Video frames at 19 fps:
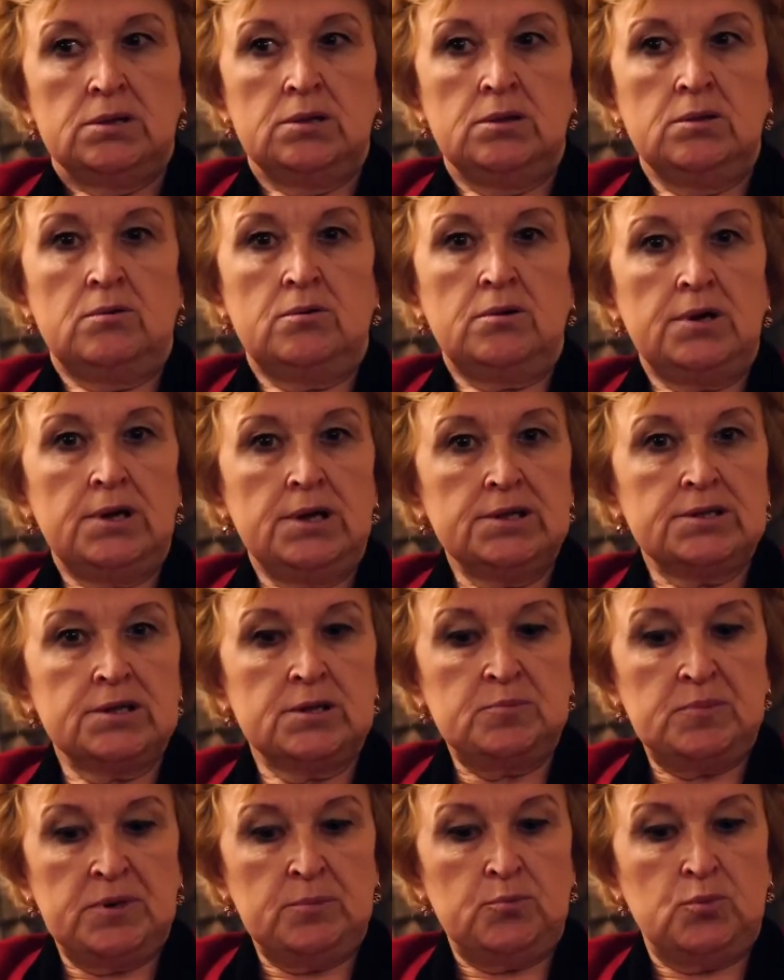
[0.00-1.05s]
Но
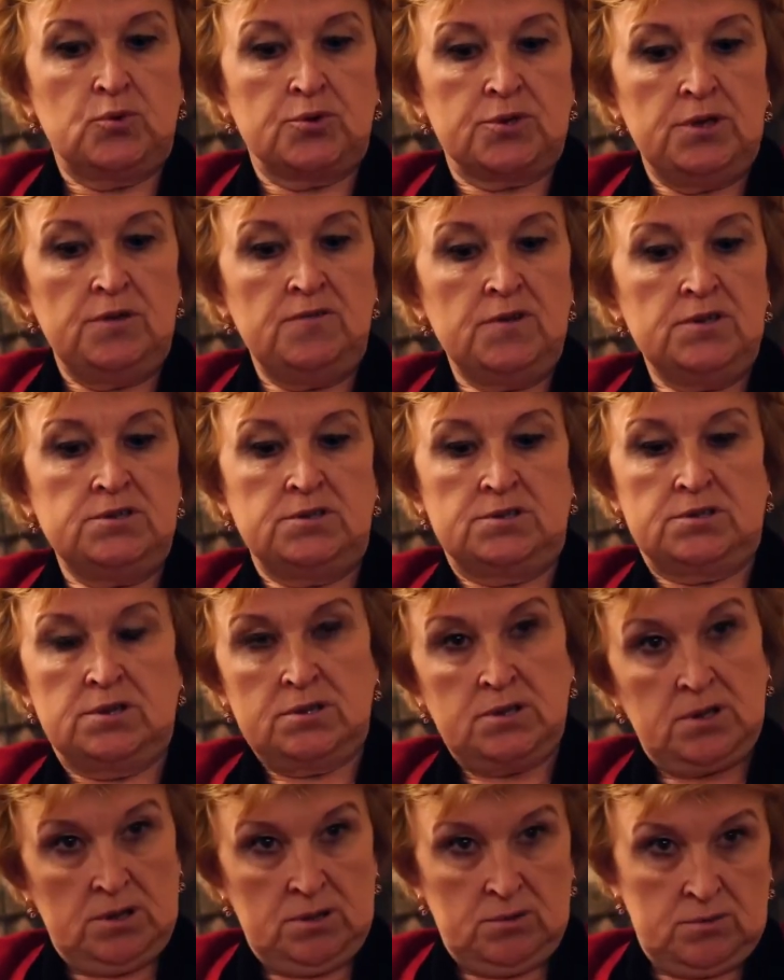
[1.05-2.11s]
этот прибор не видит
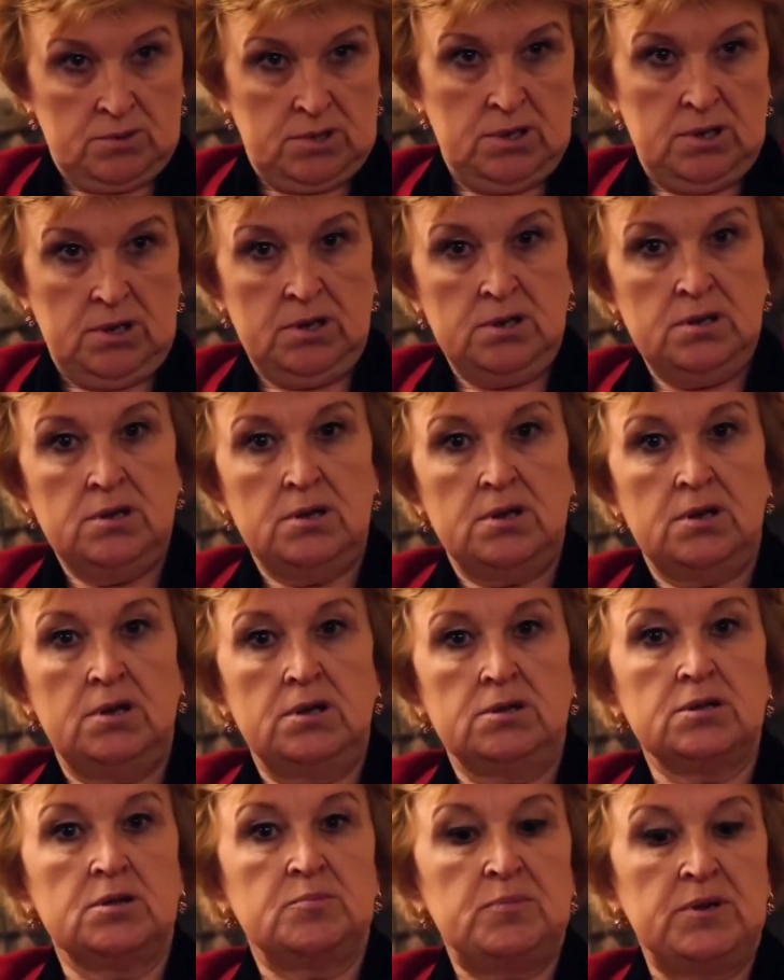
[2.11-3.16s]
онкологии,
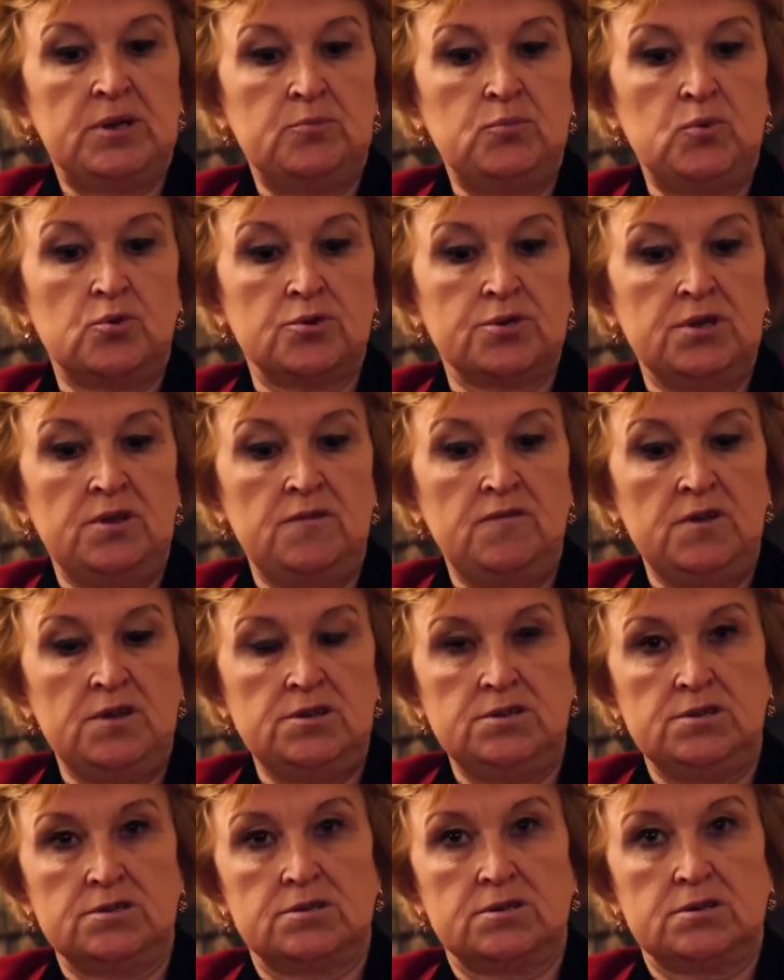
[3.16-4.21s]
этот прибор не
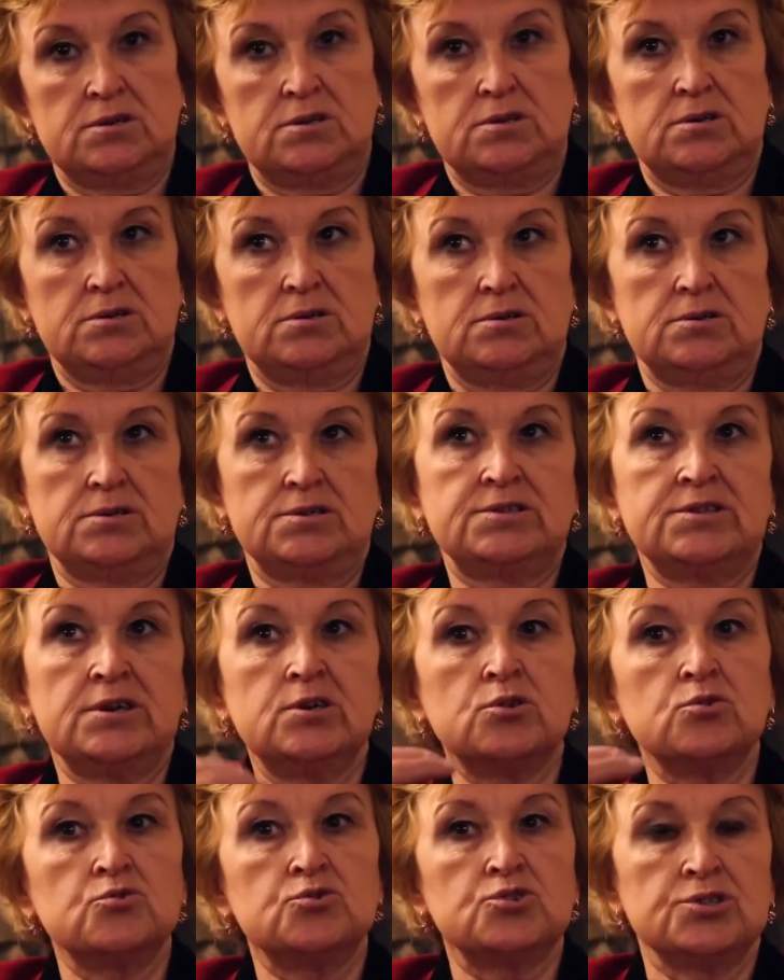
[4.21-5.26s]
видит э,
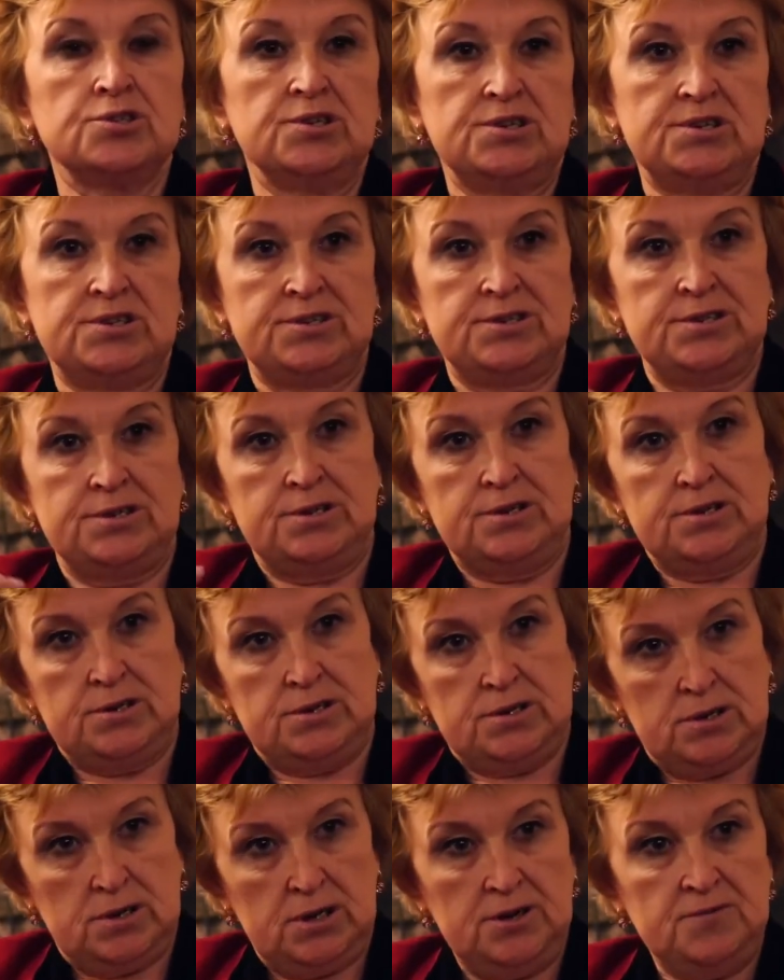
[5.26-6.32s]
загруженности
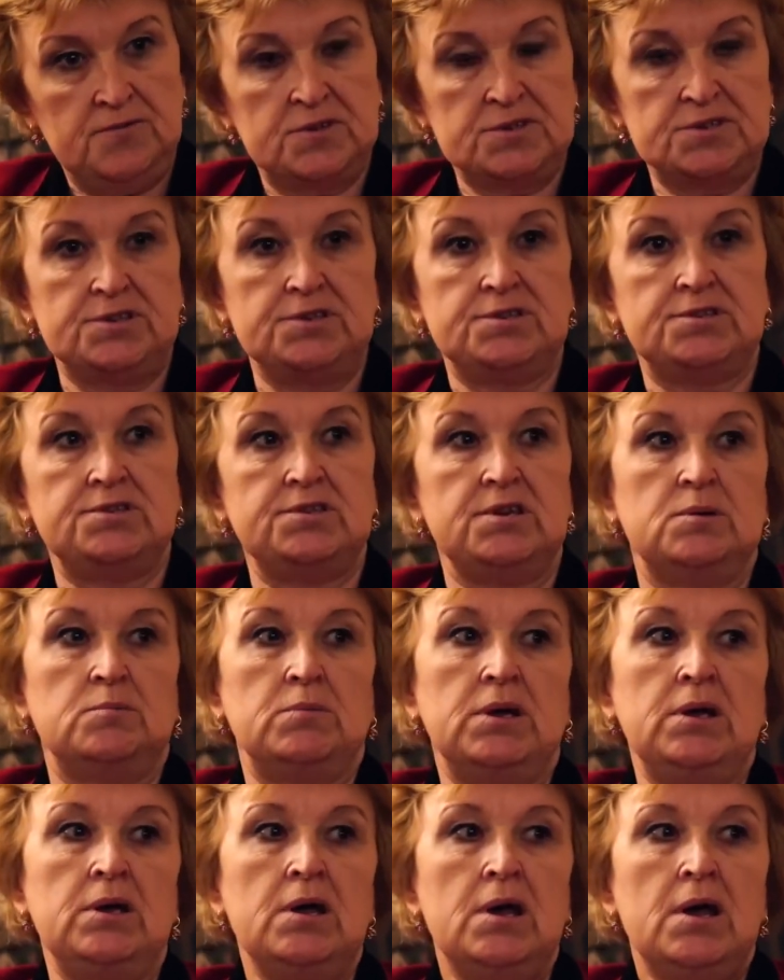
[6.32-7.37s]
э,
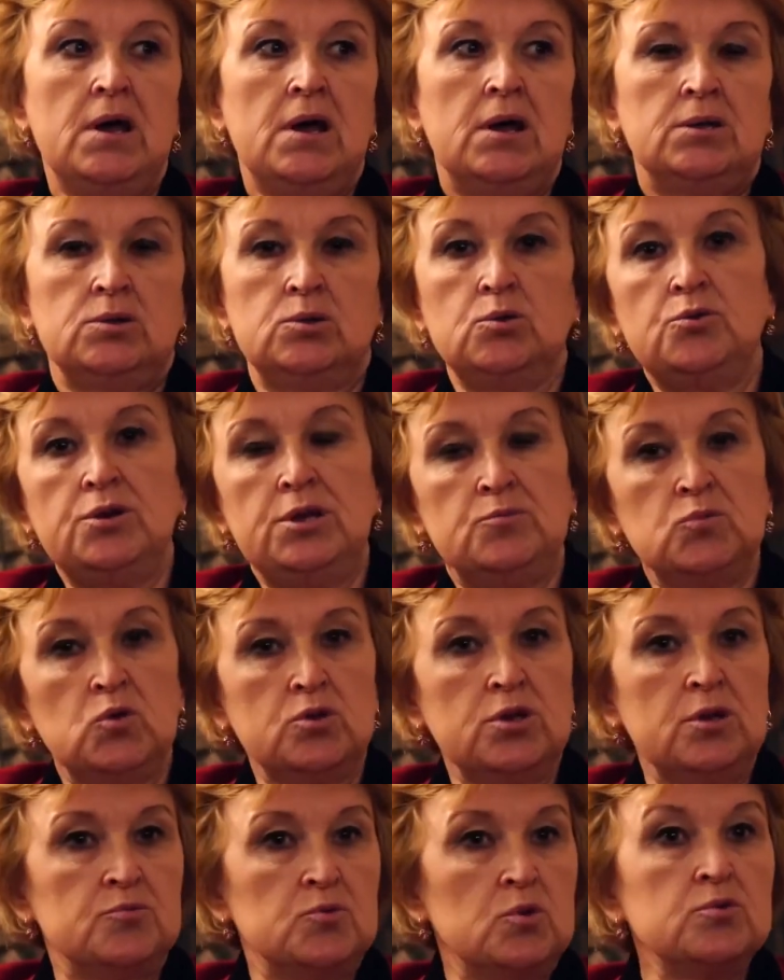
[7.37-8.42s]
лимфосистемы, ну и
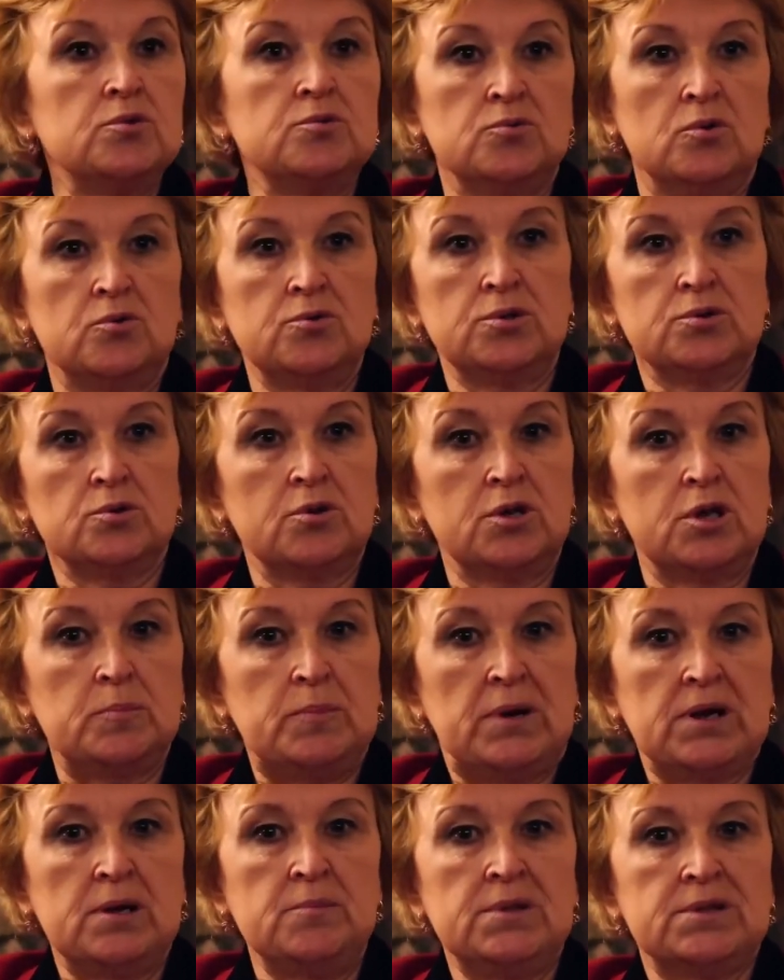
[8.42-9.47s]
многих-многих-многих других
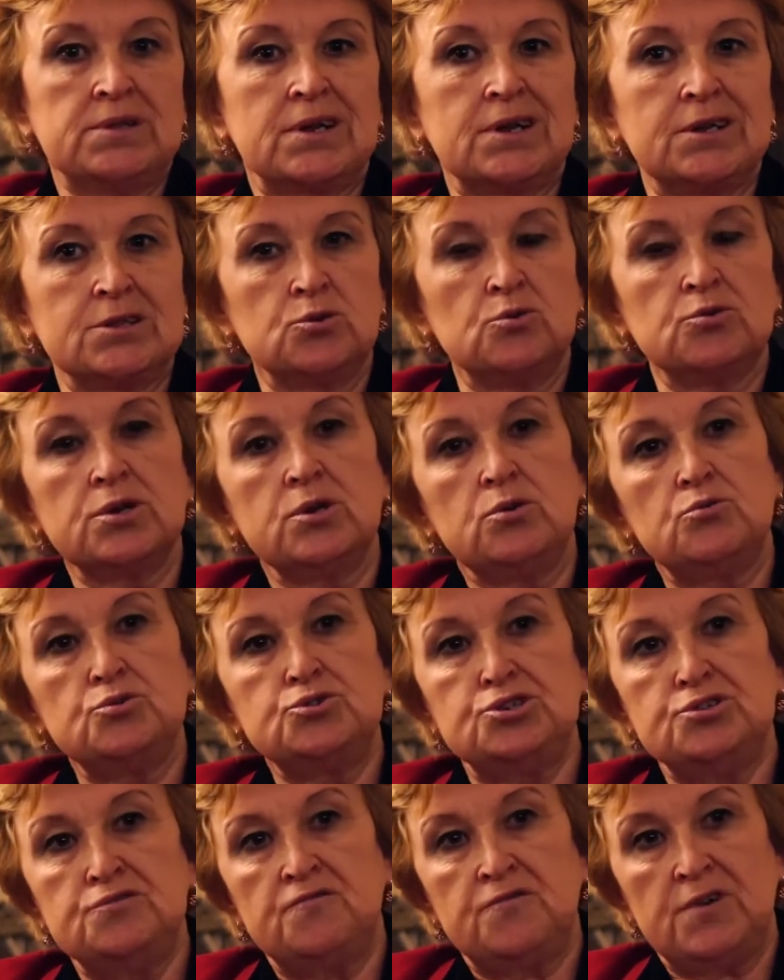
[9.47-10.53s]
параметров, которые
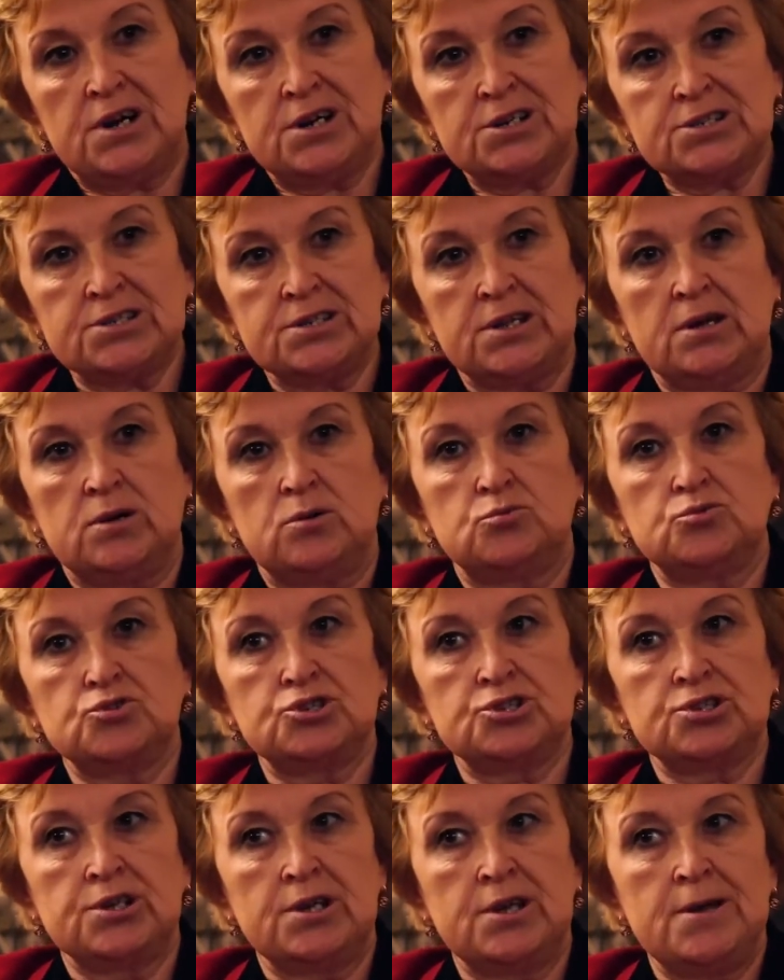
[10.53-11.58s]
очень важно
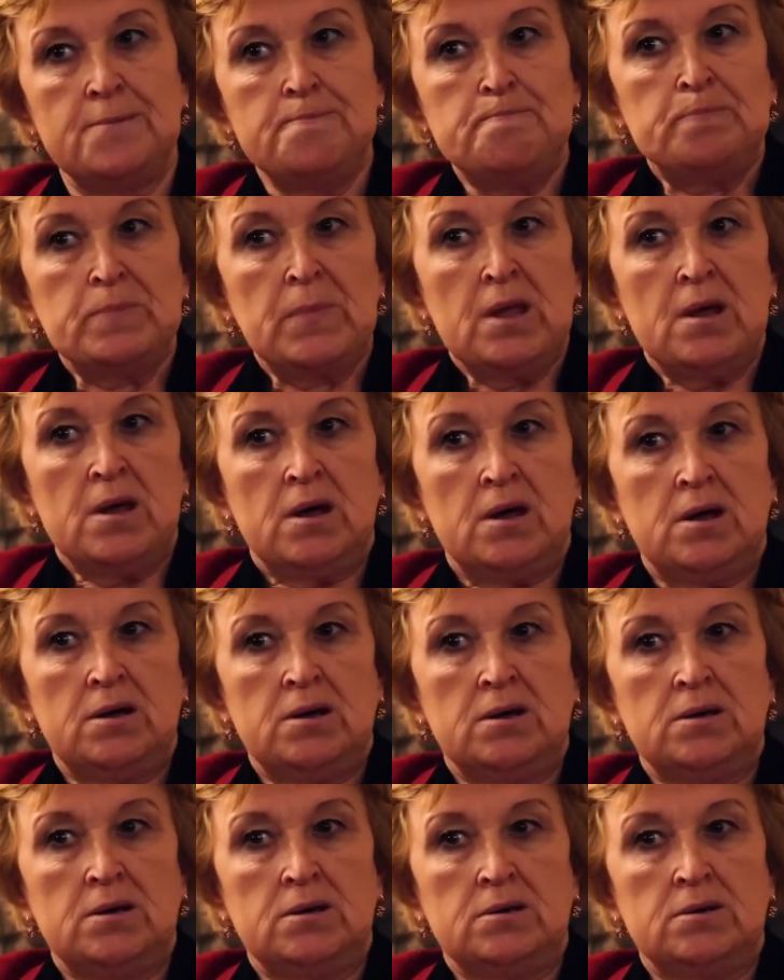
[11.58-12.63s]
уже
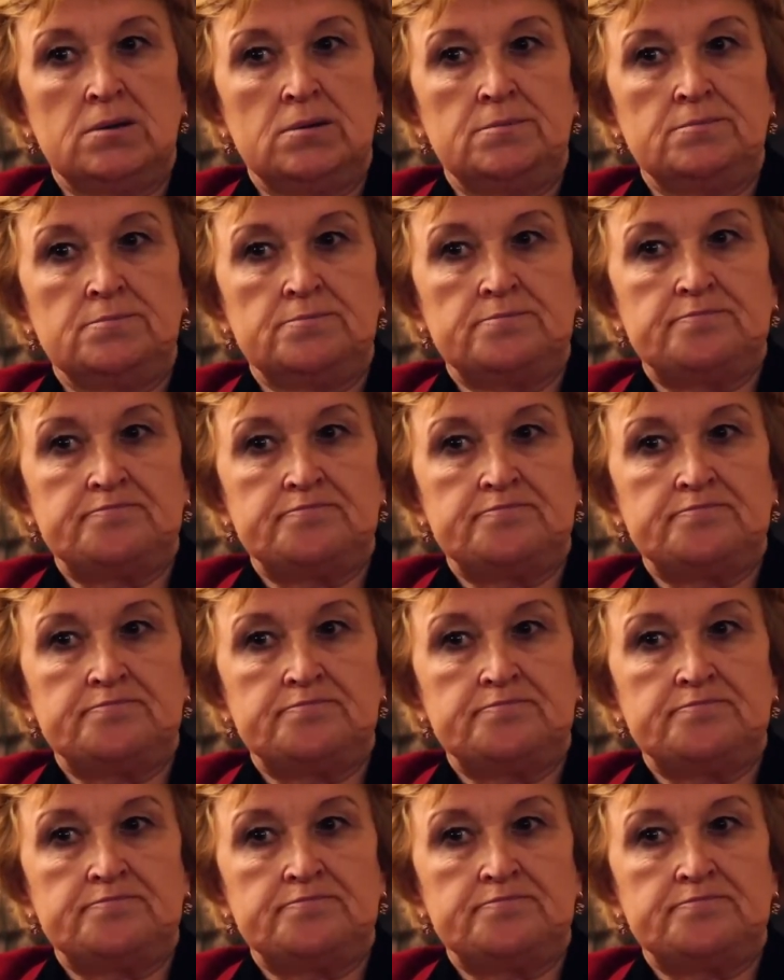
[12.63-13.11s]
э,